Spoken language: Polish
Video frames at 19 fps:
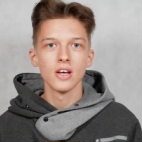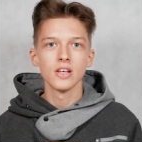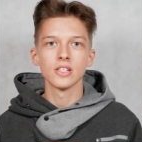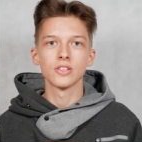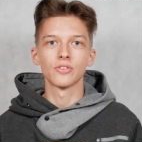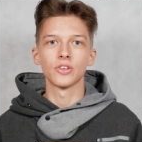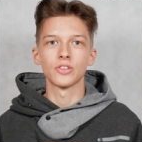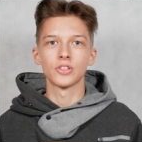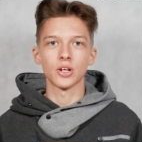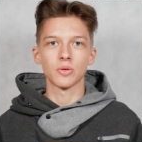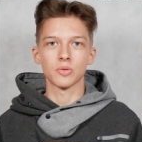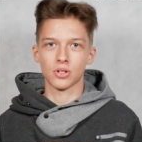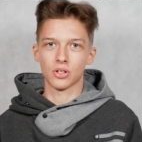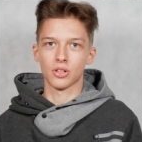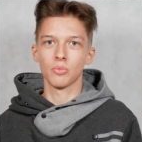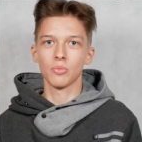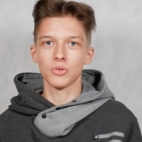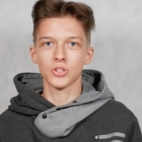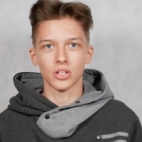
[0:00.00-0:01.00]
Stwierdziłem, że
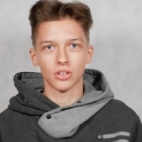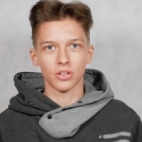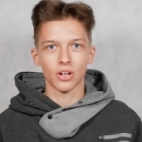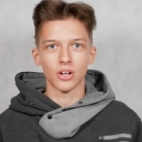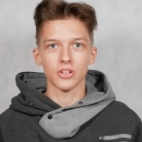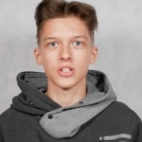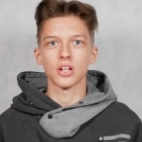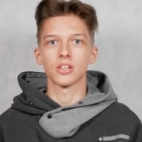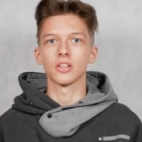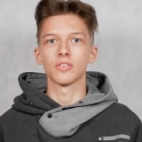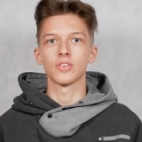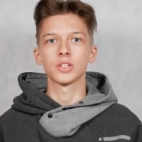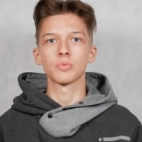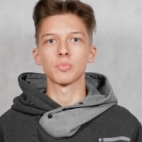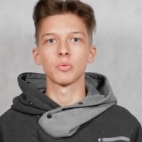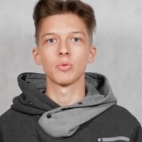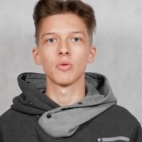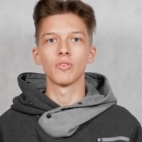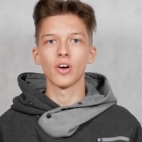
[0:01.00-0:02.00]
no muszę to jakoś ratować,
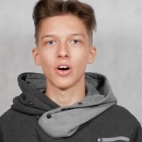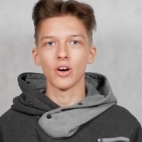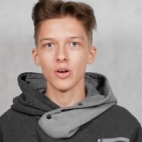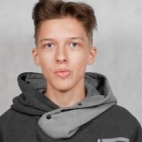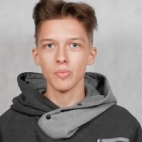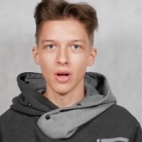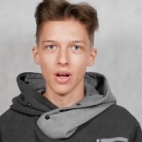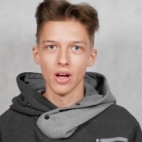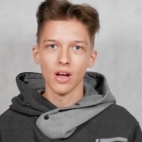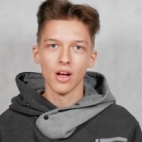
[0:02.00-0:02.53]
próbowałem